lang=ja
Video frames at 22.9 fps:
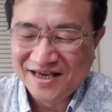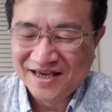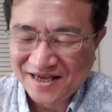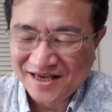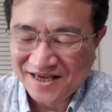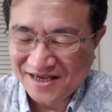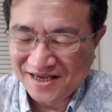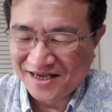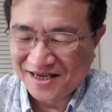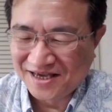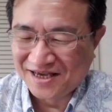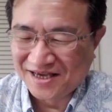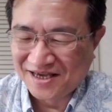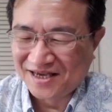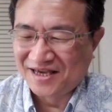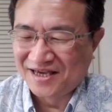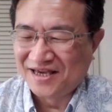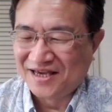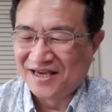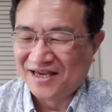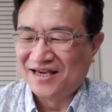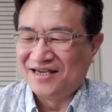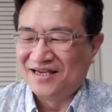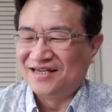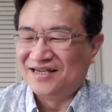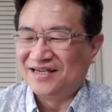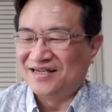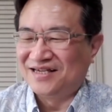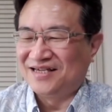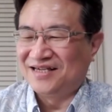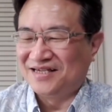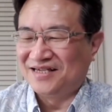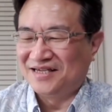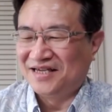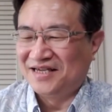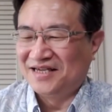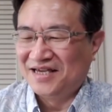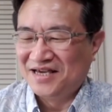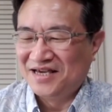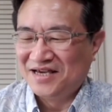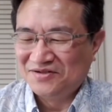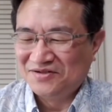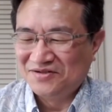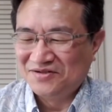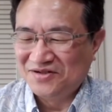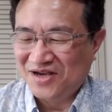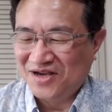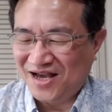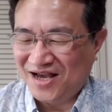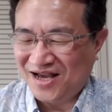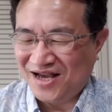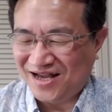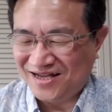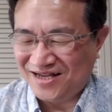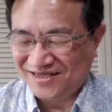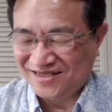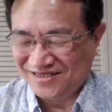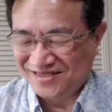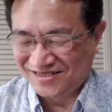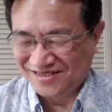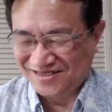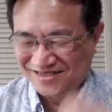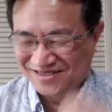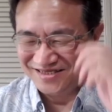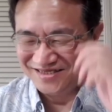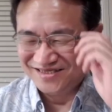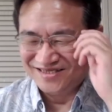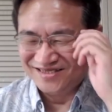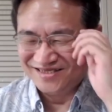な。うん。うわこれ